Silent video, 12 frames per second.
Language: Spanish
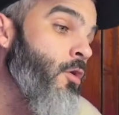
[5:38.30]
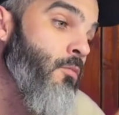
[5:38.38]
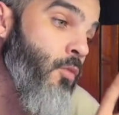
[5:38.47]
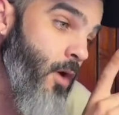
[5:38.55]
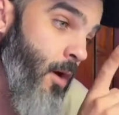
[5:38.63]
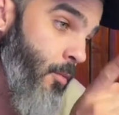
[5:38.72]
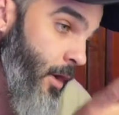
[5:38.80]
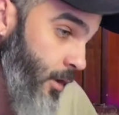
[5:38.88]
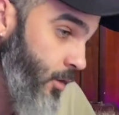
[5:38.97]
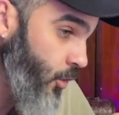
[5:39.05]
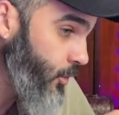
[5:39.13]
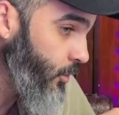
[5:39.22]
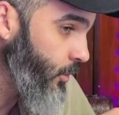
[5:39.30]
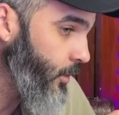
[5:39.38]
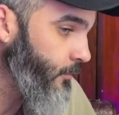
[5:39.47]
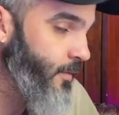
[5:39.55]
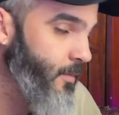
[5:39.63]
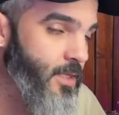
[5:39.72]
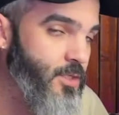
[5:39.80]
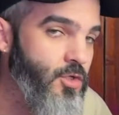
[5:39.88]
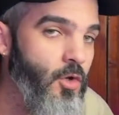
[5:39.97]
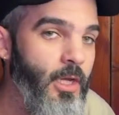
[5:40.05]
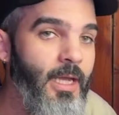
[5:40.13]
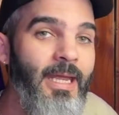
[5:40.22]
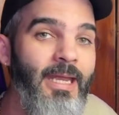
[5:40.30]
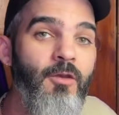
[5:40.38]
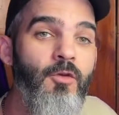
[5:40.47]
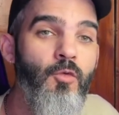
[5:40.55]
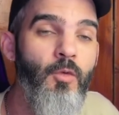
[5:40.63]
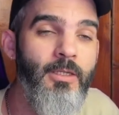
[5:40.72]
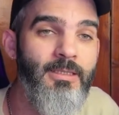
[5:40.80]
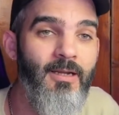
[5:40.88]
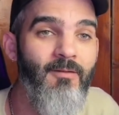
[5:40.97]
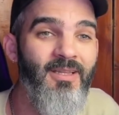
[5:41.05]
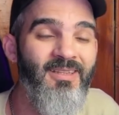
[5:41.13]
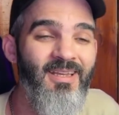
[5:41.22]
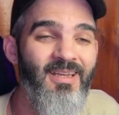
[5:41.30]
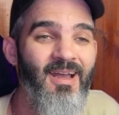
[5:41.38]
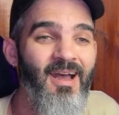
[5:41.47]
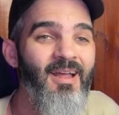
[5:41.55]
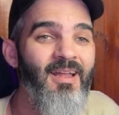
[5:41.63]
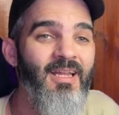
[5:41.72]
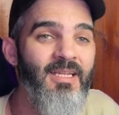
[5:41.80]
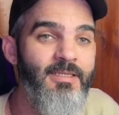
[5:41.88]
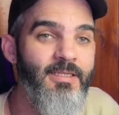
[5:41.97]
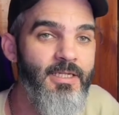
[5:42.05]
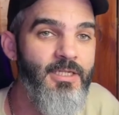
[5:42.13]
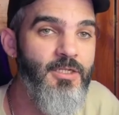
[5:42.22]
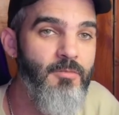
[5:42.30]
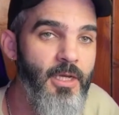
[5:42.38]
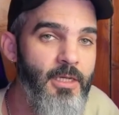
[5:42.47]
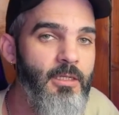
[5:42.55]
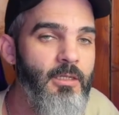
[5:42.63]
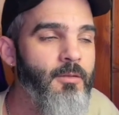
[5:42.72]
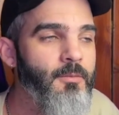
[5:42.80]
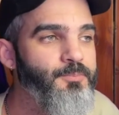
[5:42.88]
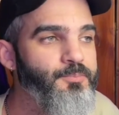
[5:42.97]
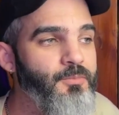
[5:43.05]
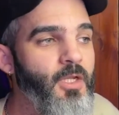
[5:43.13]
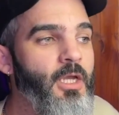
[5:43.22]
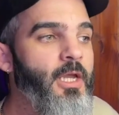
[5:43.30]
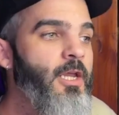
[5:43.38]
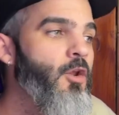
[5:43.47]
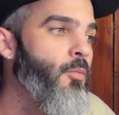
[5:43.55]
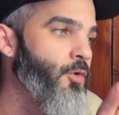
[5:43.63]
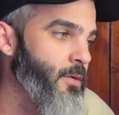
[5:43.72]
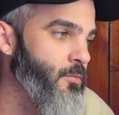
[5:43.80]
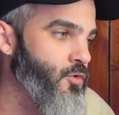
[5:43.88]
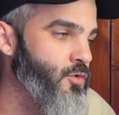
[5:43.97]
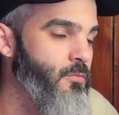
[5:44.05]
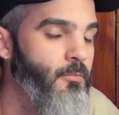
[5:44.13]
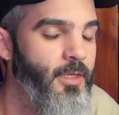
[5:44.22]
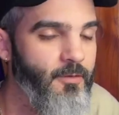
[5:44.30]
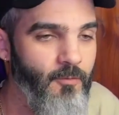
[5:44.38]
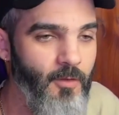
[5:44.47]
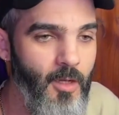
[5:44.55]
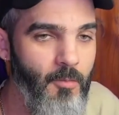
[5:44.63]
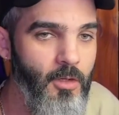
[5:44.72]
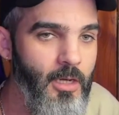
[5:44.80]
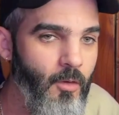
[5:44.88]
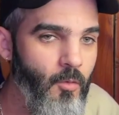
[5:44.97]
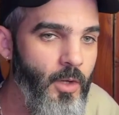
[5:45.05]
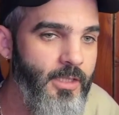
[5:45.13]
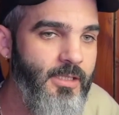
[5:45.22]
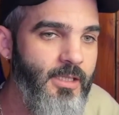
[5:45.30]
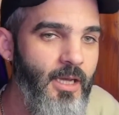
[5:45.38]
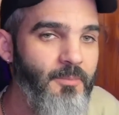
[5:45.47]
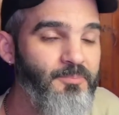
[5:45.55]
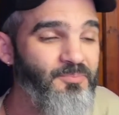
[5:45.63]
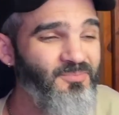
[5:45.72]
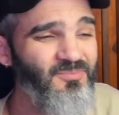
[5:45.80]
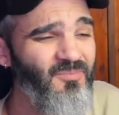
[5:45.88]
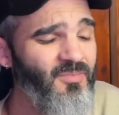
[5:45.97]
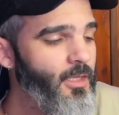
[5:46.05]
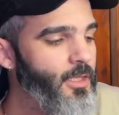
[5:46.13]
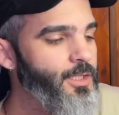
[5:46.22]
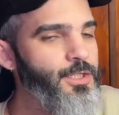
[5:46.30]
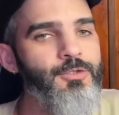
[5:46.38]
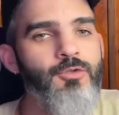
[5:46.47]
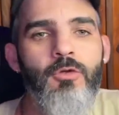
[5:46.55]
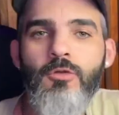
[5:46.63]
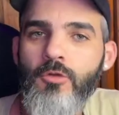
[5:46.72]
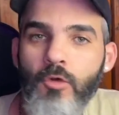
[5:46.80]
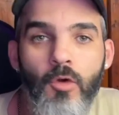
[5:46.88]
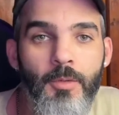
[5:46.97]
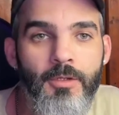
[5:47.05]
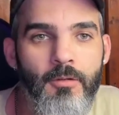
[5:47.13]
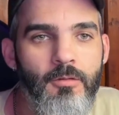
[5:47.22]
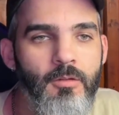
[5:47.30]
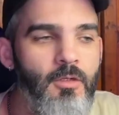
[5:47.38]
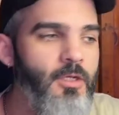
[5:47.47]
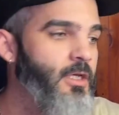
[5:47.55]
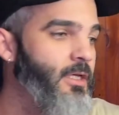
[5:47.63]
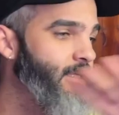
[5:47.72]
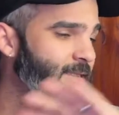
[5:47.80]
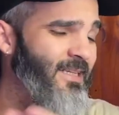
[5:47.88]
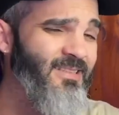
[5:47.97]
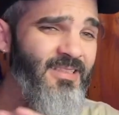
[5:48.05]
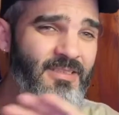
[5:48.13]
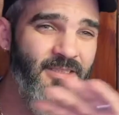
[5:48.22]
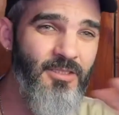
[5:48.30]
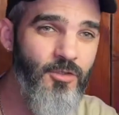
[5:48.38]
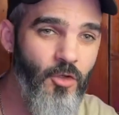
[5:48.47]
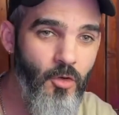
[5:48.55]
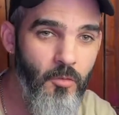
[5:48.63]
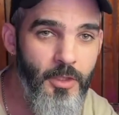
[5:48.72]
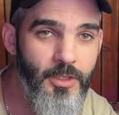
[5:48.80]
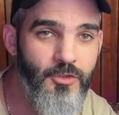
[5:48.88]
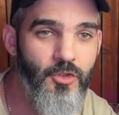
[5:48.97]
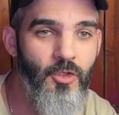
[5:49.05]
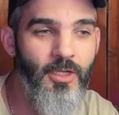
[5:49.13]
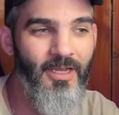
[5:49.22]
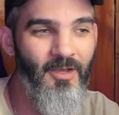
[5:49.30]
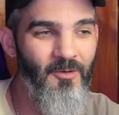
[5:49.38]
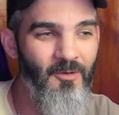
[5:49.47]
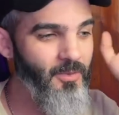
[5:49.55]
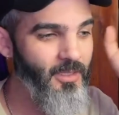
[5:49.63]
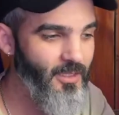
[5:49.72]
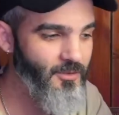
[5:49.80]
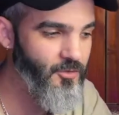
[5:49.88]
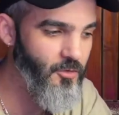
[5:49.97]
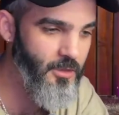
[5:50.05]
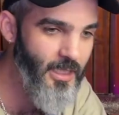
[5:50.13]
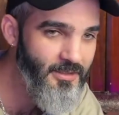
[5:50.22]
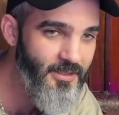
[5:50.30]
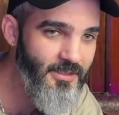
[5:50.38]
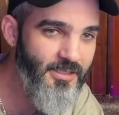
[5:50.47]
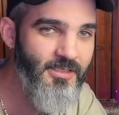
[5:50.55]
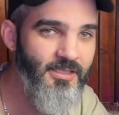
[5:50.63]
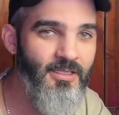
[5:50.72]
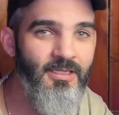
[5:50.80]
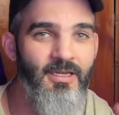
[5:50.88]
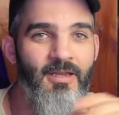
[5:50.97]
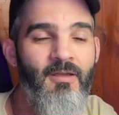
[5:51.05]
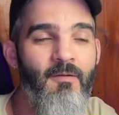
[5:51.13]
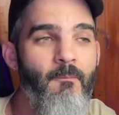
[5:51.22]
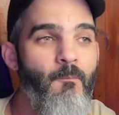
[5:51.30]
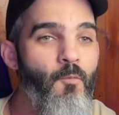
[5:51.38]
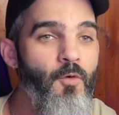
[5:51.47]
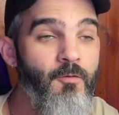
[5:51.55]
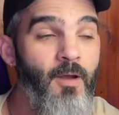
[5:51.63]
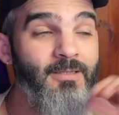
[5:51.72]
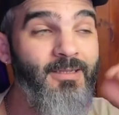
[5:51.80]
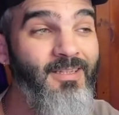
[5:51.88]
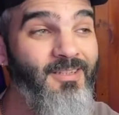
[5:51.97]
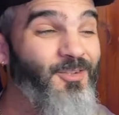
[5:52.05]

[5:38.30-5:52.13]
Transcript: Buscamos el código de confirmación en nuestra bandeja de Gmail y lo ponemos. Verificamos la cuenta y eso es todo, amigo. Tan sencillo como eso, es una aplicación gratis, muy fácil.